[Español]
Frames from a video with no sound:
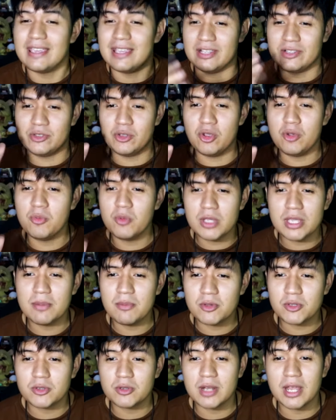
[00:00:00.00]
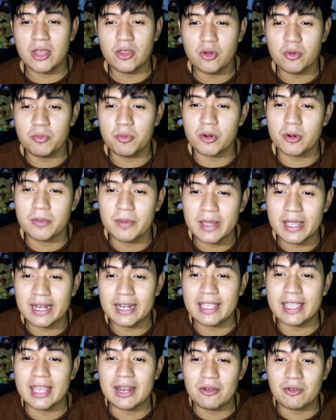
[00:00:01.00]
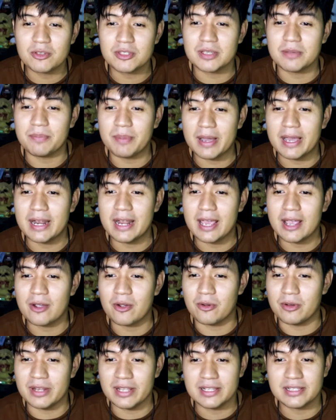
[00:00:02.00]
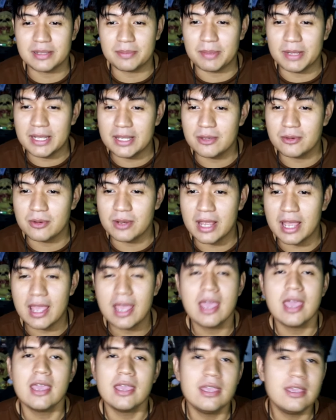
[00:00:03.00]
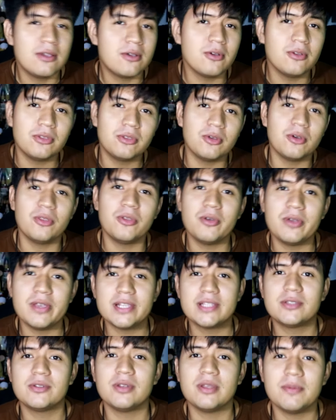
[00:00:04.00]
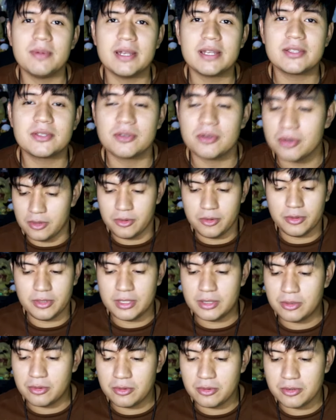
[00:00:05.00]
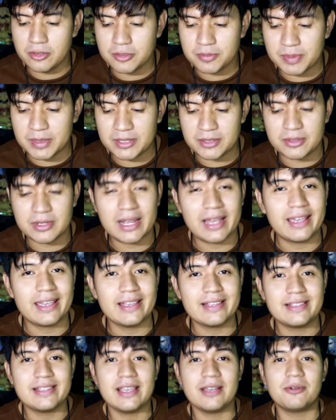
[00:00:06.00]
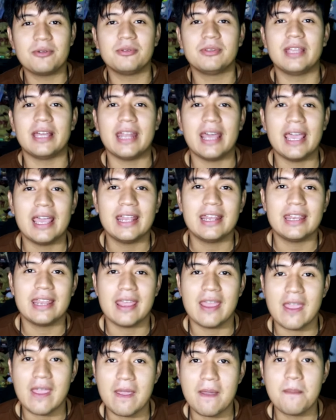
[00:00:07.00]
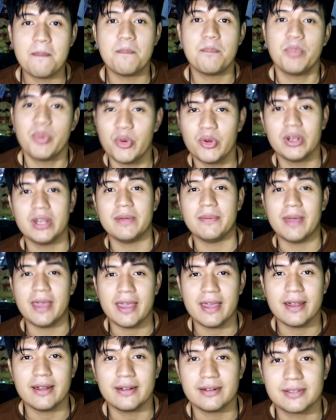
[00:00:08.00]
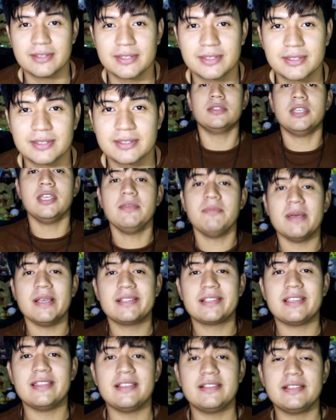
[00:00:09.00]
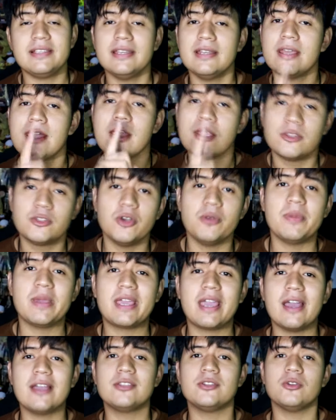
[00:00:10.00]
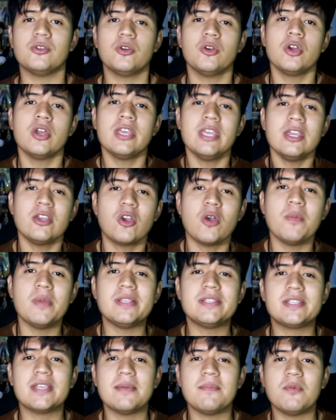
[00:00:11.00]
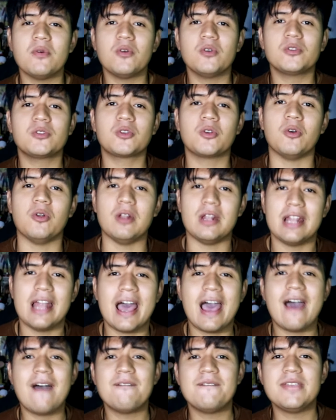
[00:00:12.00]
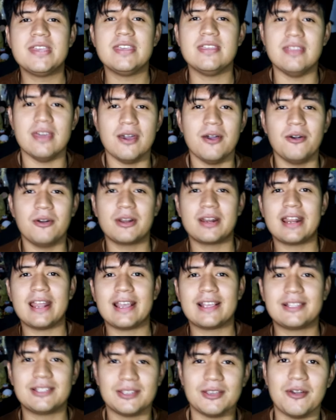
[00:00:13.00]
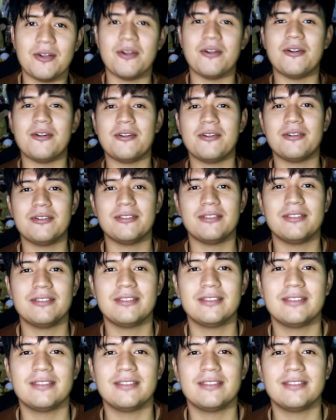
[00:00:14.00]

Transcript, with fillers: y estoy muy emocionado por ver qué nos depara con esta película y con todo este universo donde todos los personajes se juntarán en Puniverse. Sin más que decir, yo me callo y comencemos con la video reacción.